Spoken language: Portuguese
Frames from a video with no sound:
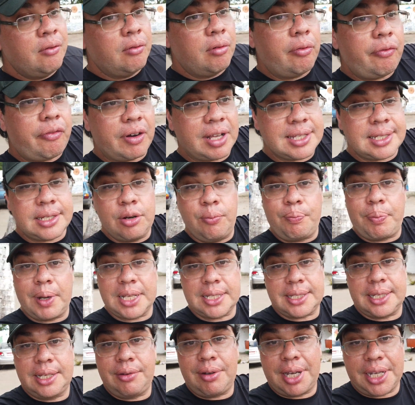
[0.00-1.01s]
Vou fazer um
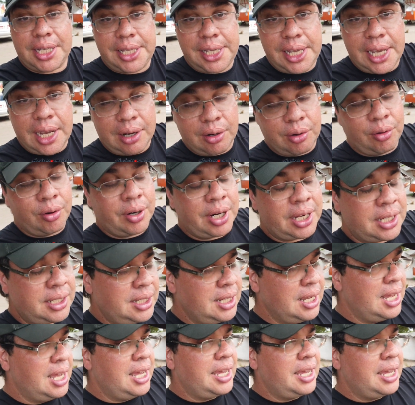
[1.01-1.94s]
passeio aqui agora,